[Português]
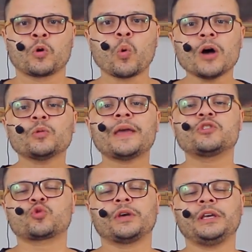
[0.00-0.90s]
Quando é
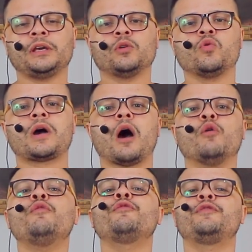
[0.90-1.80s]
isso aí, o
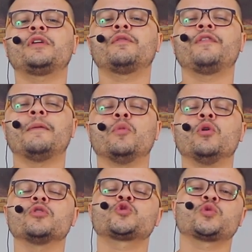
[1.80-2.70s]
carro fica o
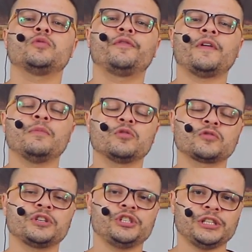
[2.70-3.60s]
famoso, o
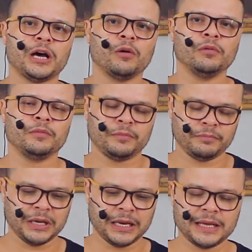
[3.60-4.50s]
famoso original,
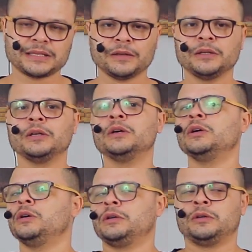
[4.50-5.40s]
beleza?
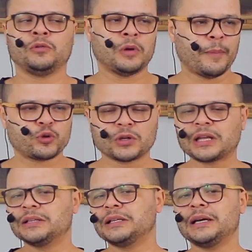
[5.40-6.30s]
A pessoa
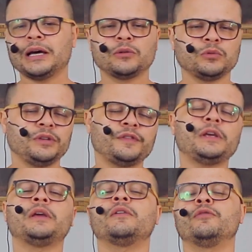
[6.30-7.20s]
está andando,
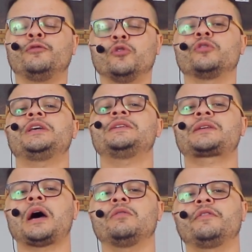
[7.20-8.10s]
enfim, foram e
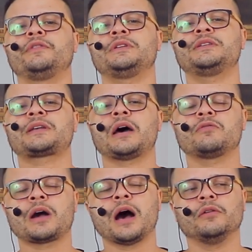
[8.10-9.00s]
riscar, riscar
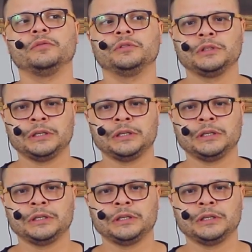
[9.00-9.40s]
o carro.